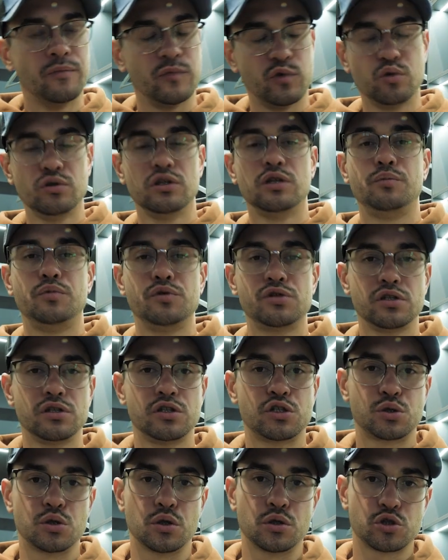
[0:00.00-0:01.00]
Ну и напишите
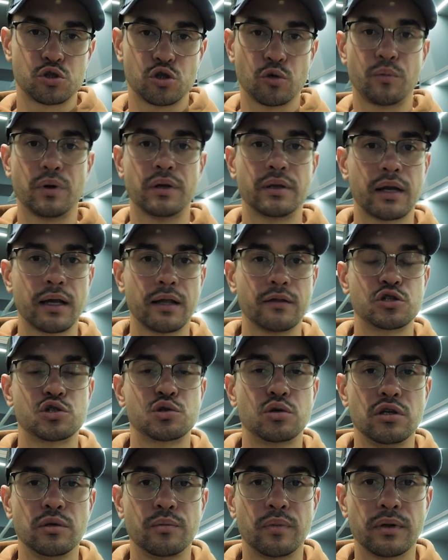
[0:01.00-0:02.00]
что-то, что понравилось,
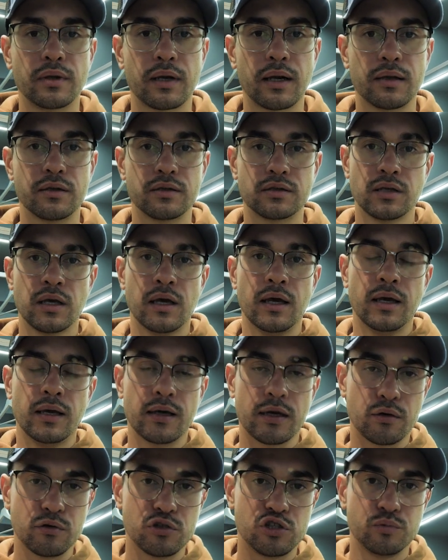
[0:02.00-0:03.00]
что не понравилось.
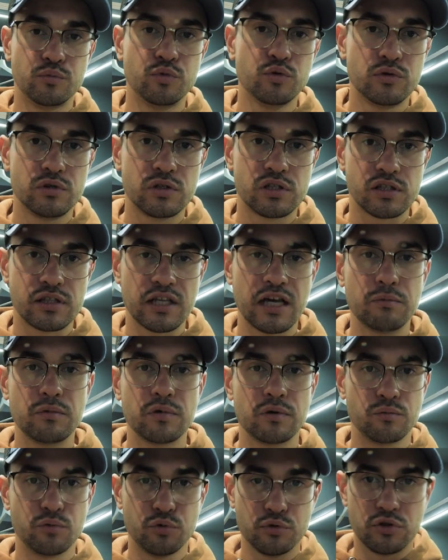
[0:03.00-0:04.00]
Короче, будьте с нами,
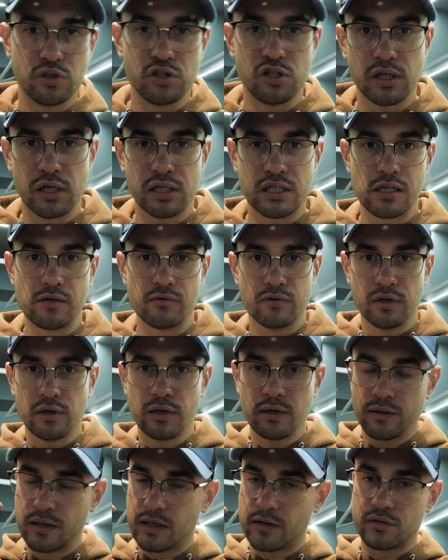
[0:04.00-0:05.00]
будьте счастливы
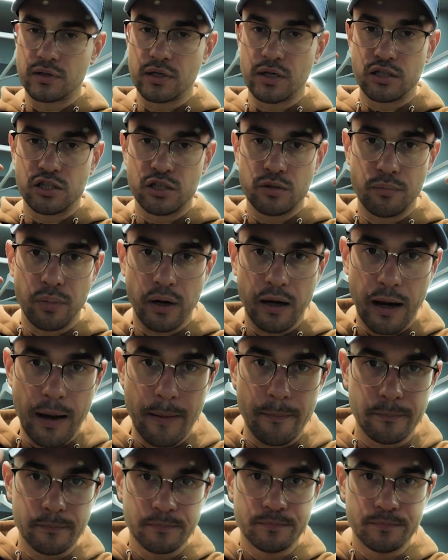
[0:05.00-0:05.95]
и до встречи. Пока.